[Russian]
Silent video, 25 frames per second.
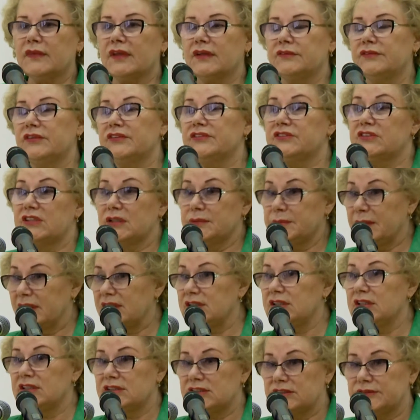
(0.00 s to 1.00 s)
во
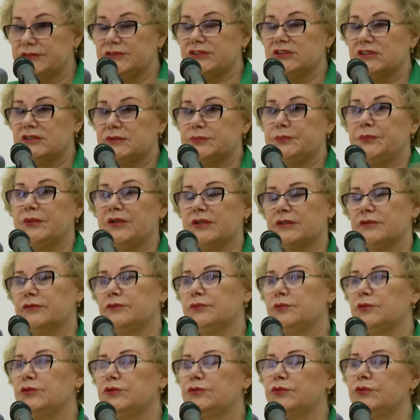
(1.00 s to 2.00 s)
взаимодействии с
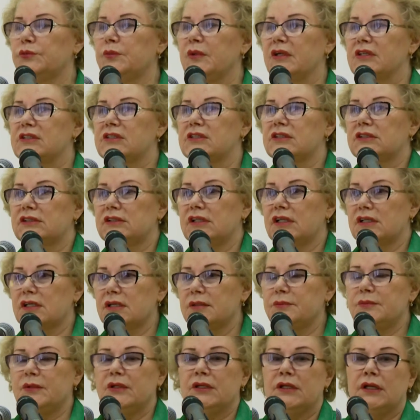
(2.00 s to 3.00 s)
первыми двумя
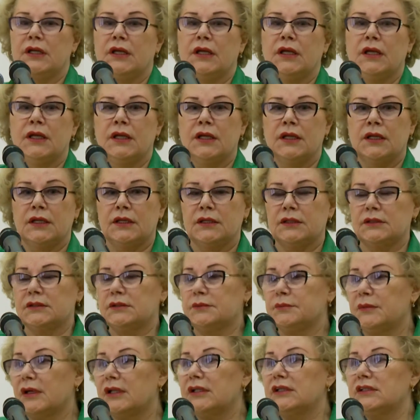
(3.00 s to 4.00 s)
секторами
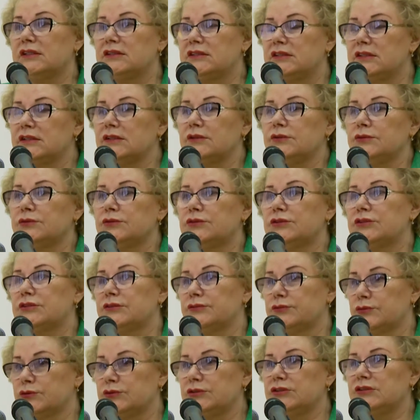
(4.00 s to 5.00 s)
немало делают
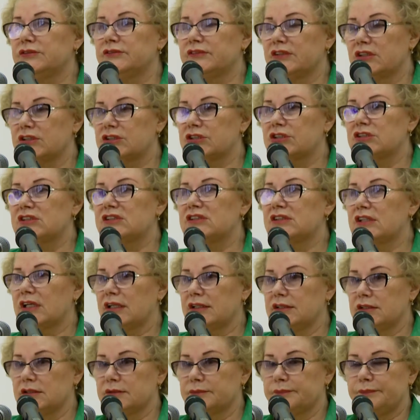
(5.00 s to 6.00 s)
сегодня в нашей
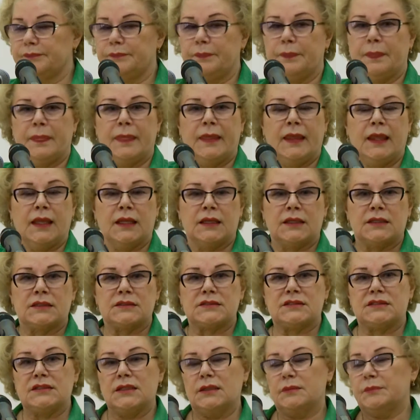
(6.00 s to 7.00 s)
стране.
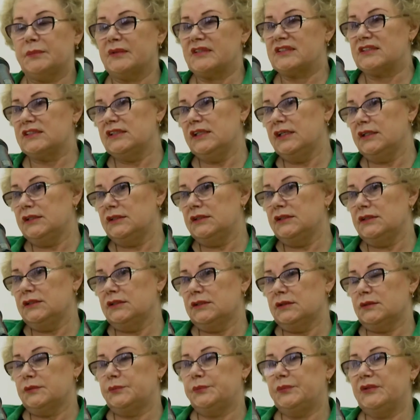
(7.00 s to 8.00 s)
За
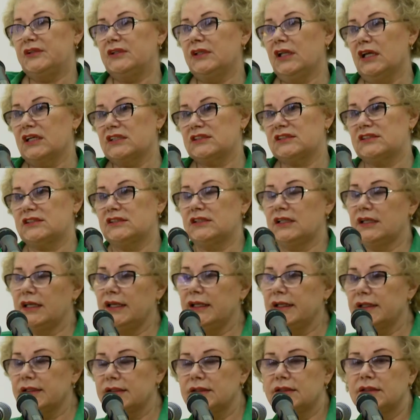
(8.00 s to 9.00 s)
последние 15
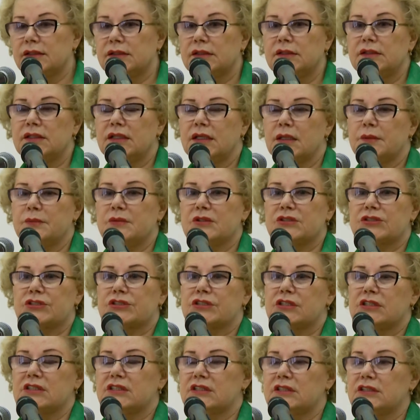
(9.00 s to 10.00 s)
лет
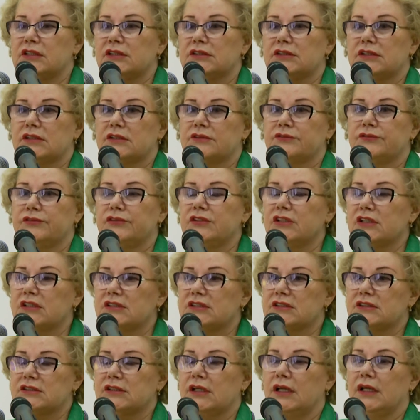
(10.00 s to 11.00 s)
некоммерческий сектор
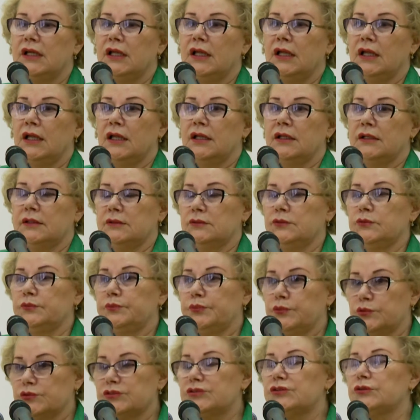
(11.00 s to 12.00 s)
вырос, ну
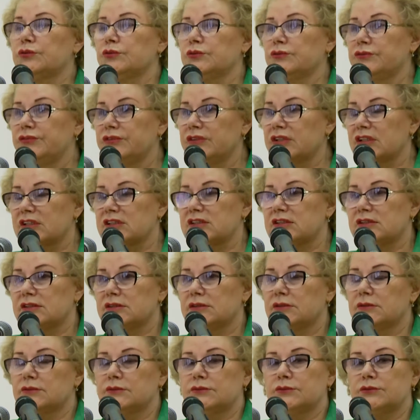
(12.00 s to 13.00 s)
просто он
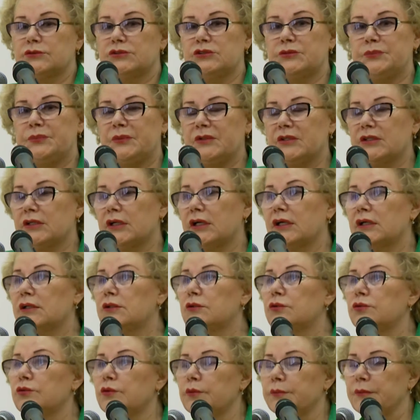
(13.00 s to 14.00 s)
вырос, он теперь
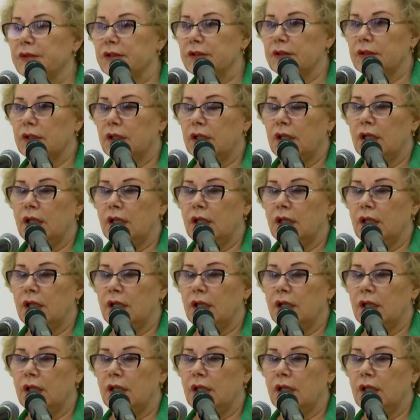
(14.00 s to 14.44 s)
огромен.